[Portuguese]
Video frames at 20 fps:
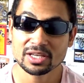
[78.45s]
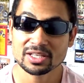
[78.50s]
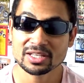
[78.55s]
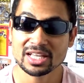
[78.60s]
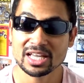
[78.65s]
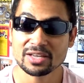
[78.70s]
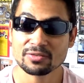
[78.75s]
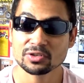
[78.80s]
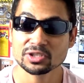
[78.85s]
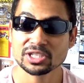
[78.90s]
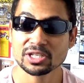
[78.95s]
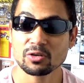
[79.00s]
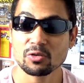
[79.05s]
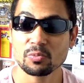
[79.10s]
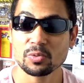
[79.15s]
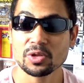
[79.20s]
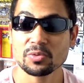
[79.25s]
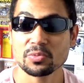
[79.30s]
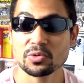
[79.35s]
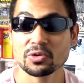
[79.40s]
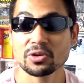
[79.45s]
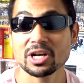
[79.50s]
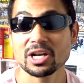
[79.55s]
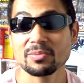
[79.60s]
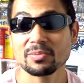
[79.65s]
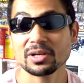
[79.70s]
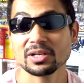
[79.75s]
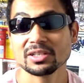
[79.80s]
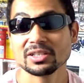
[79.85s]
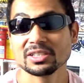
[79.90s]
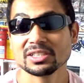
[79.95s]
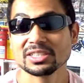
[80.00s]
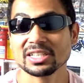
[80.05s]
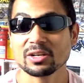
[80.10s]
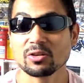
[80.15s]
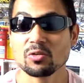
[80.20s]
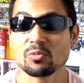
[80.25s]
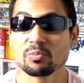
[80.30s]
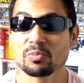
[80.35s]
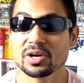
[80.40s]
E daí, você acompanha o programa? Se
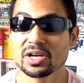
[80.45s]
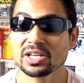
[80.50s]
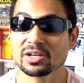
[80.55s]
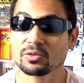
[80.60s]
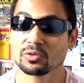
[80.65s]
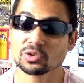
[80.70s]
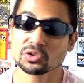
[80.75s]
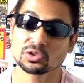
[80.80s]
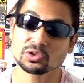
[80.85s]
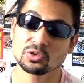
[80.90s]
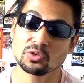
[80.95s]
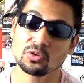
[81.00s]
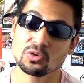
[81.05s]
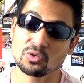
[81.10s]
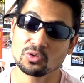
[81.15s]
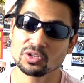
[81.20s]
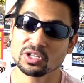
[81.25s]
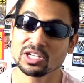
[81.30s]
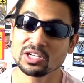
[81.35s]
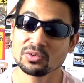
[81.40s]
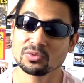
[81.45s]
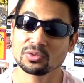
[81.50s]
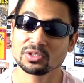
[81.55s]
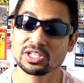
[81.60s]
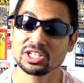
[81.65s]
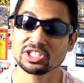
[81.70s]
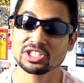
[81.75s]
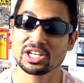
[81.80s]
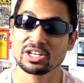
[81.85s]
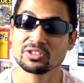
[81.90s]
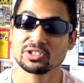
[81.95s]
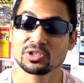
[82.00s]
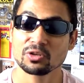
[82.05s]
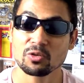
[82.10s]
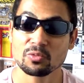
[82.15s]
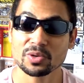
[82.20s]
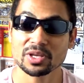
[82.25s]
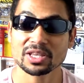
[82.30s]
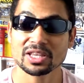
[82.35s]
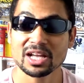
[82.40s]
acompanha, gostou ou não, deixa aí seu
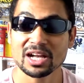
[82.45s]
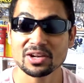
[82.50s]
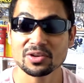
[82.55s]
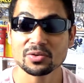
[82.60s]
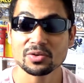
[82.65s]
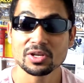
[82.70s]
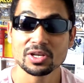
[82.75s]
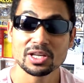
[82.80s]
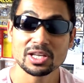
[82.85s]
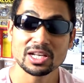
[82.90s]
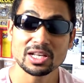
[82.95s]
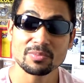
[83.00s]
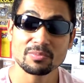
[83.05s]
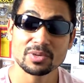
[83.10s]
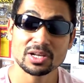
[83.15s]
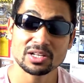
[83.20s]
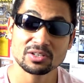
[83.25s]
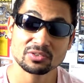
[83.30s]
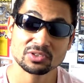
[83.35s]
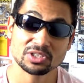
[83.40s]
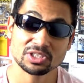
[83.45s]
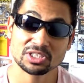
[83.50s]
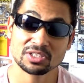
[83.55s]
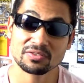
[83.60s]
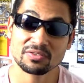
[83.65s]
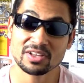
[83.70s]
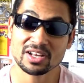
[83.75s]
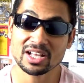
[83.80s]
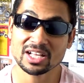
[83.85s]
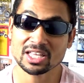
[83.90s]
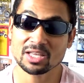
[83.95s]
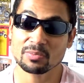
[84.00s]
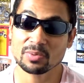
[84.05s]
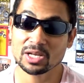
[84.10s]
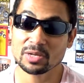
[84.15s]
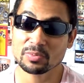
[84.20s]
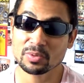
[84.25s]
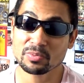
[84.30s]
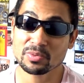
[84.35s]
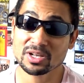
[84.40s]
comentário. E lembrando, se estiver aqui
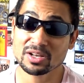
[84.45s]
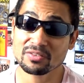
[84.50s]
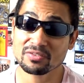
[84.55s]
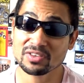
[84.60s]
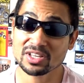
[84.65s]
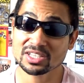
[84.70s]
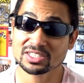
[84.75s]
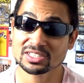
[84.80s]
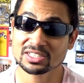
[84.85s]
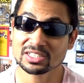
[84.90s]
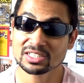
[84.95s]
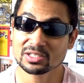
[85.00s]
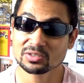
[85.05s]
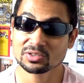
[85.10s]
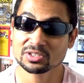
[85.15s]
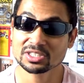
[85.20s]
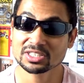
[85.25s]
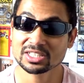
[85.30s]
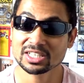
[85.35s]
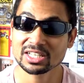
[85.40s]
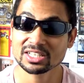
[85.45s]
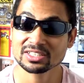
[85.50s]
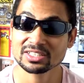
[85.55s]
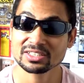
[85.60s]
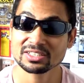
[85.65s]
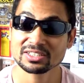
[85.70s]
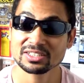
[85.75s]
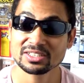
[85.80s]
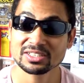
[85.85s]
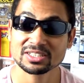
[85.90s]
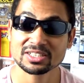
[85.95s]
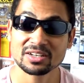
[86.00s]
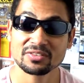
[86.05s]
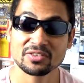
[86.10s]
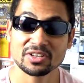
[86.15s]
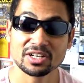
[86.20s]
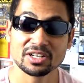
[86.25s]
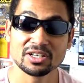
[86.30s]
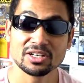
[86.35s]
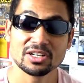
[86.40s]
pela primeira vez, não se esqueça de se
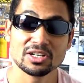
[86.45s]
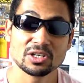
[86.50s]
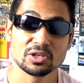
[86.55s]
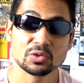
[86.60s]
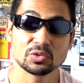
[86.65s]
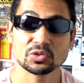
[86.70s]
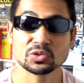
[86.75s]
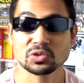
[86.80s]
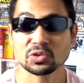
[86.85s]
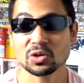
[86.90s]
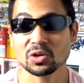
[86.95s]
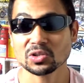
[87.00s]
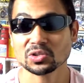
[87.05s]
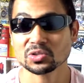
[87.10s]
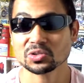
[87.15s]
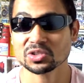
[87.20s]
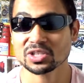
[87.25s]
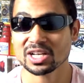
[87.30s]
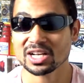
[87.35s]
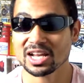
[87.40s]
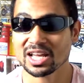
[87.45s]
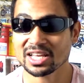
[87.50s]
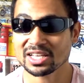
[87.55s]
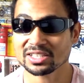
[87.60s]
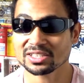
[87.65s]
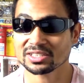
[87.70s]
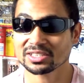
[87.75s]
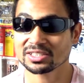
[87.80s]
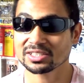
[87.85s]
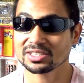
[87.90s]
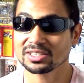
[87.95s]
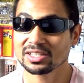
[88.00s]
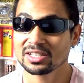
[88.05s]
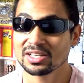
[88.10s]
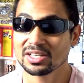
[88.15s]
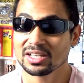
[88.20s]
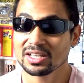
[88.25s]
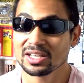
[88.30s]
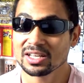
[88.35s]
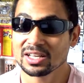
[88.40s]
inscrever nos nossos canais.
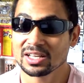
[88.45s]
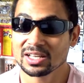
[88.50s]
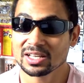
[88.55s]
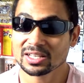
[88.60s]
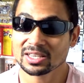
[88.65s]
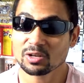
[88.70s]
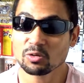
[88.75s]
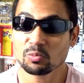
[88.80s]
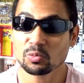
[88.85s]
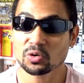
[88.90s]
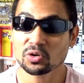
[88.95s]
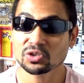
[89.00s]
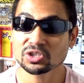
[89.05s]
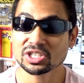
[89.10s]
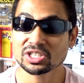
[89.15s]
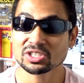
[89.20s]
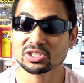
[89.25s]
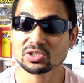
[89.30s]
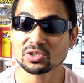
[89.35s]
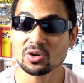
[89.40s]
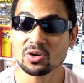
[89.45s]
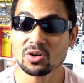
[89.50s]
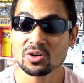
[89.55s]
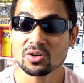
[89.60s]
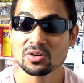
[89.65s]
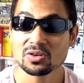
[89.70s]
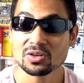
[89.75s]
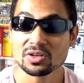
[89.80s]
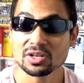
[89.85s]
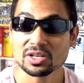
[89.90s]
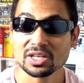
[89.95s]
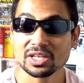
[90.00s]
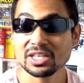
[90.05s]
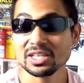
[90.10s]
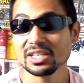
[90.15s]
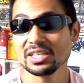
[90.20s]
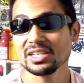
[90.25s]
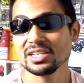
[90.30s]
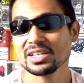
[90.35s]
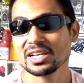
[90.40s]
Então por hoje é só
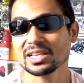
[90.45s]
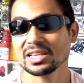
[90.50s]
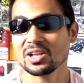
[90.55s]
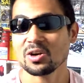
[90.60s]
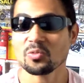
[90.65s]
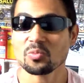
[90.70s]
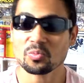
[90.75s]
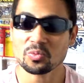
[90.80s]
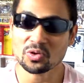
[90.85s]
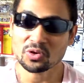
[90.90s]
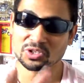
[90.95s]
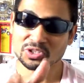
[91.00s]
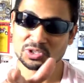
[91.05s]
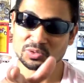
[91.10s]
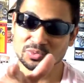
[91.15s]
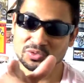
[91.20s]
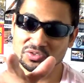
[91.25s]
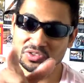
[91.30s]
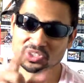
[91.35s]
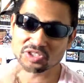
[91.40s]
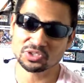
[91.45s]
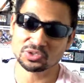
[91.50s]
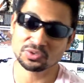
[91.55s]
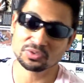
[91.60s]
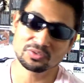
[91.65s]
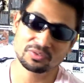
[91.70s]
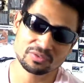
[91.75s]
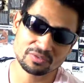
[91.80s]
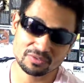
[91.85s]
e até o próximo vídeo.